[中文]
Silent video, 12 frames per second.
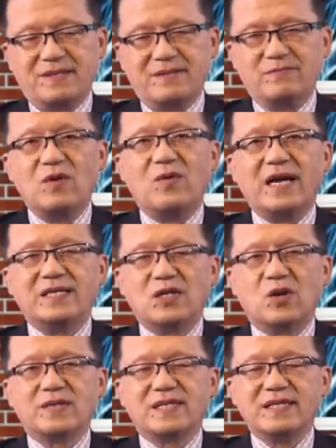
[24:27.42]
孟晚
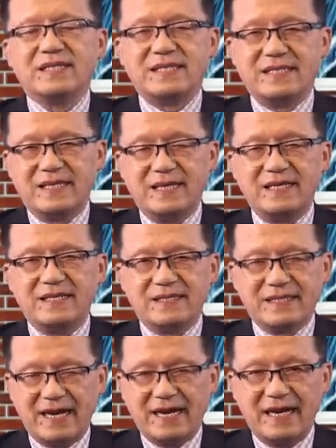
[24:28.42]
舟自己的
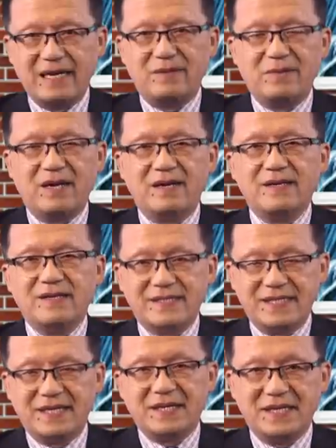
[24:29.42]
档案里边
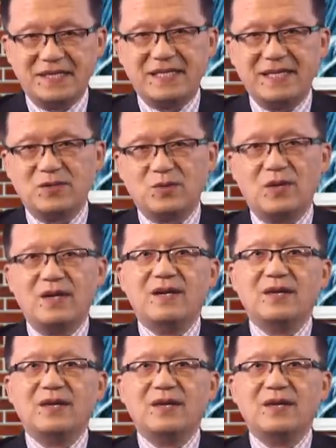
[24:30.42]
写的很清楚，